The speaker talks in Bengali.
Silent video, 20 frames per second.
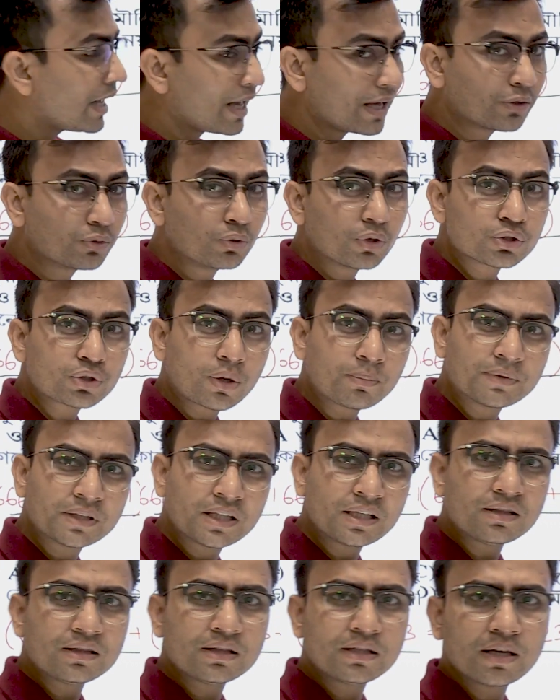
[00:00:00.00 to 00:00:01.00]
এইগুলো সব
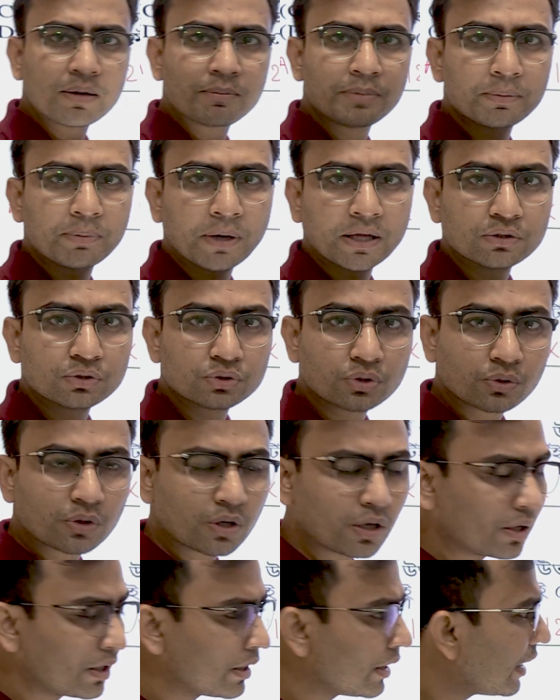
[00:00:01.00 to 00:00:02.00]
তিন দিয়ে বিভাজ্য
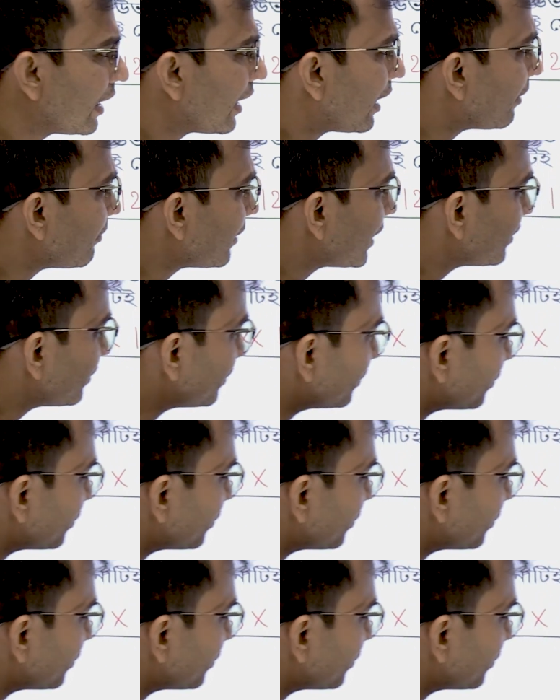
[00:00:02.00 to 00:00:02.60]
আমার